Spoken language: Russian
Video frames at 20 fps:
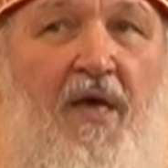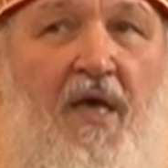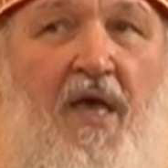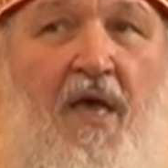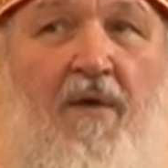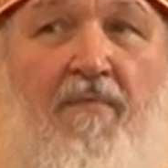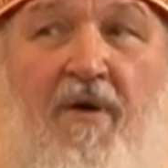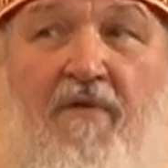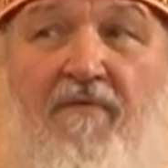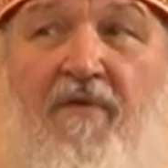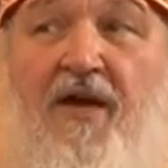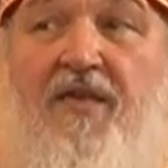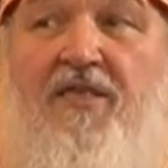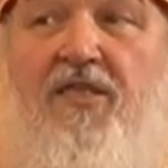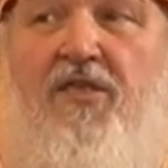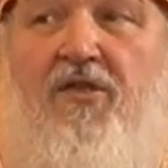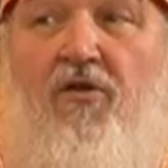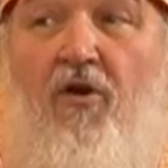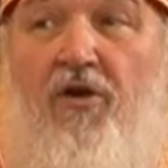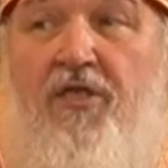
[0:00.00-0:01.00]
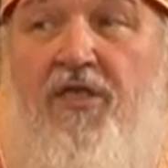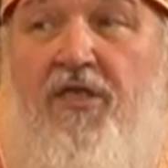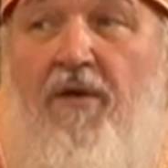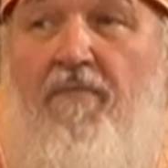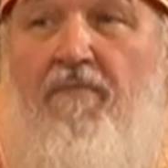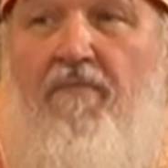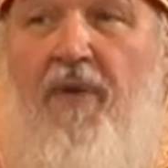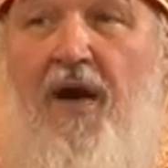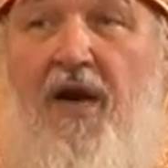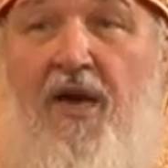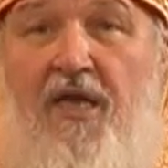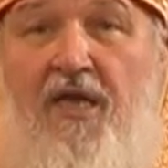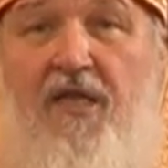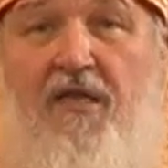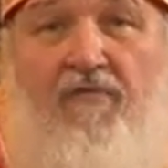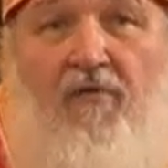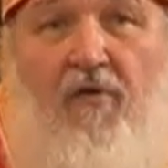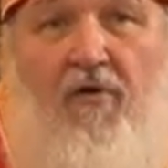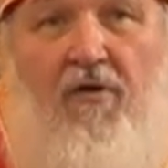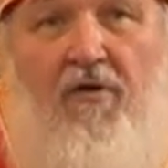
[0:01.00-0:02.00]
И мы возносим
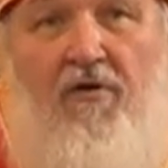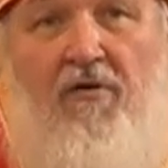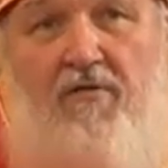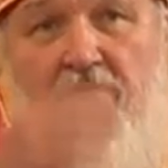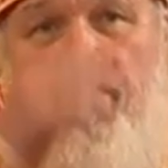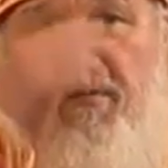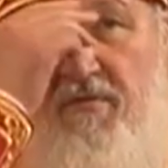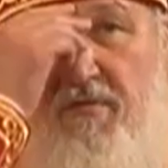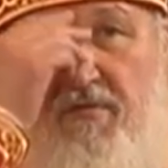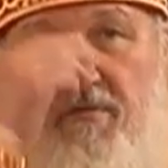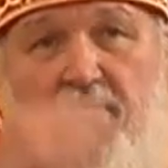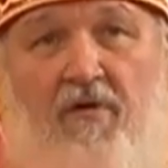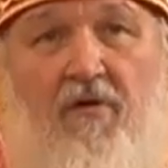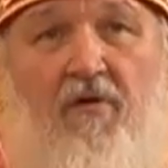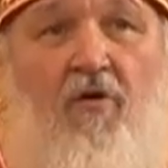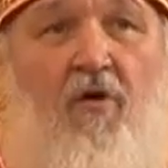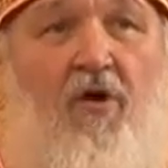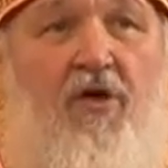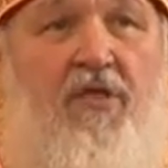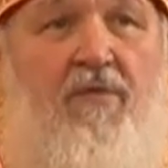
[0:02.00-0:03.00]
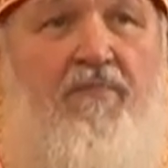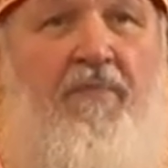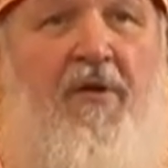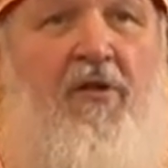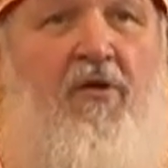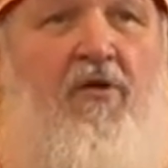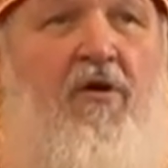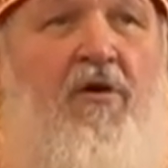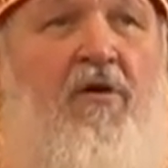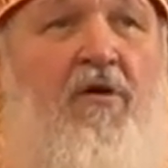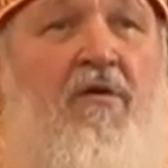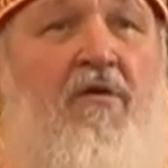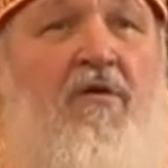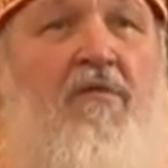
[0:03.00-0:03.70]
молитву Господу,